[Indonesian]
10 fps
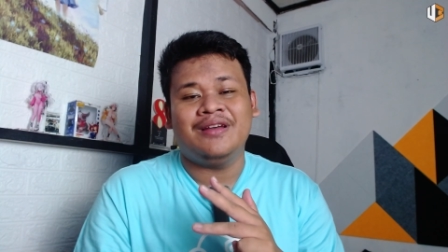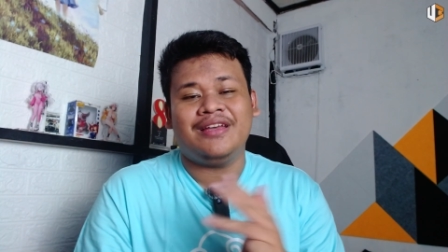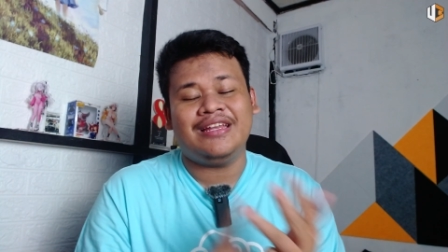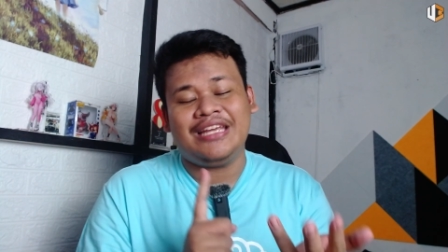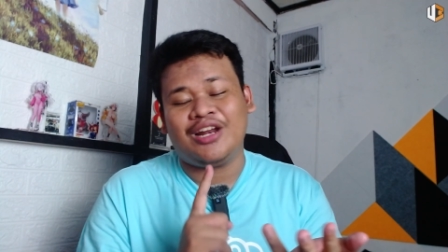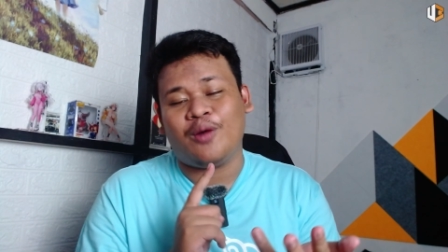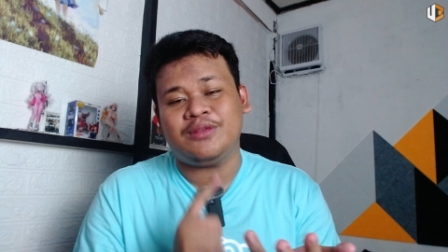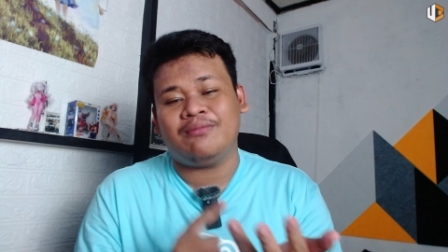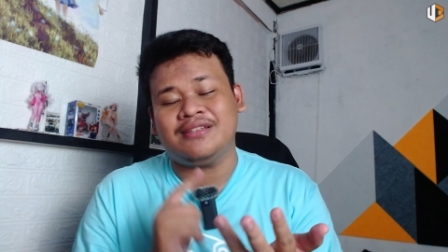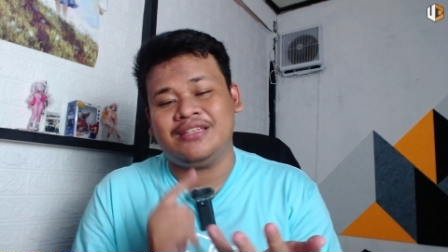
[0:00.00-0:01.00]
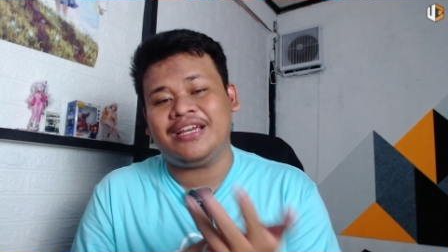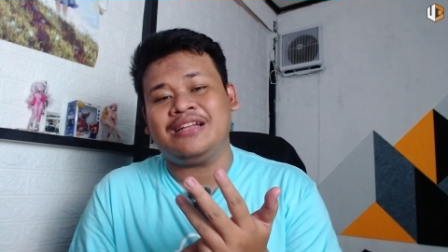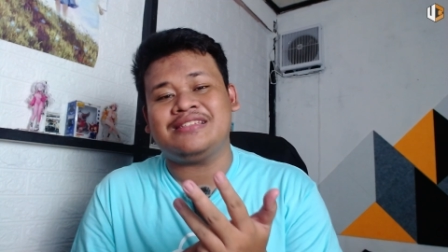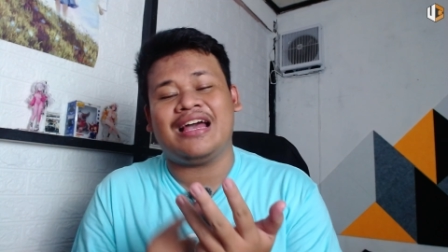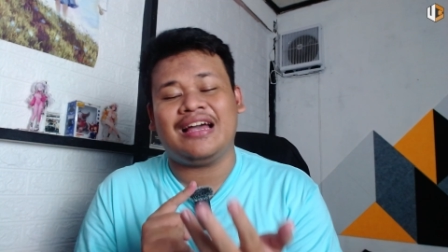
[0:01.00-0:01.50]
ini kan optimasi ini kan
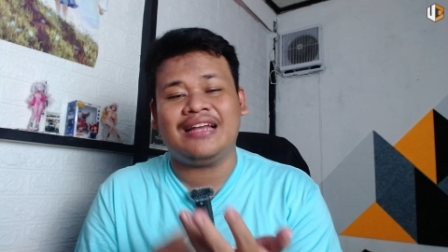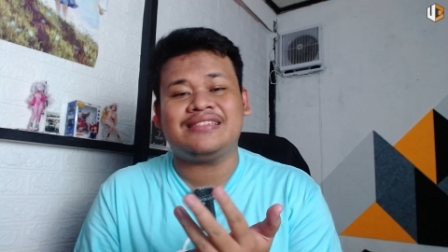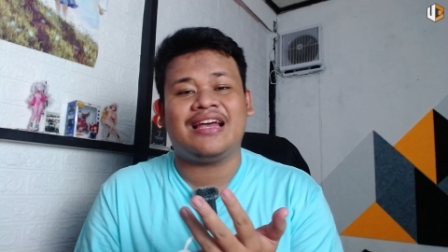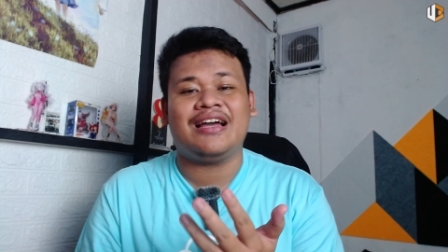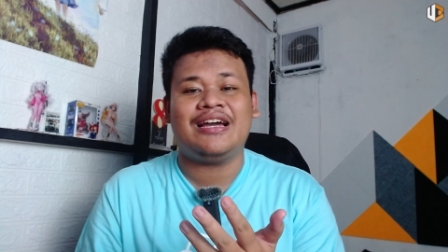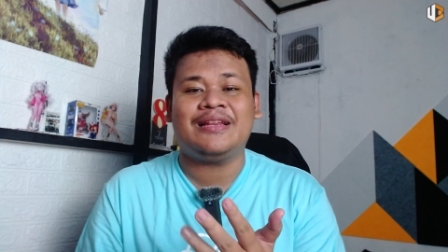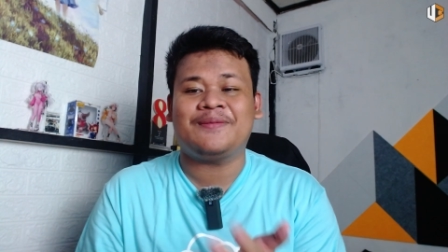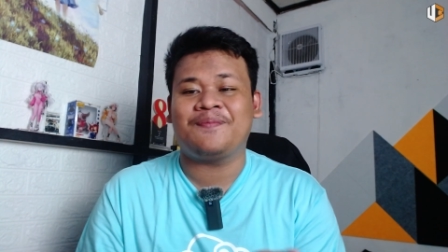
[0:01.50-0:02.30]
sangat-sangat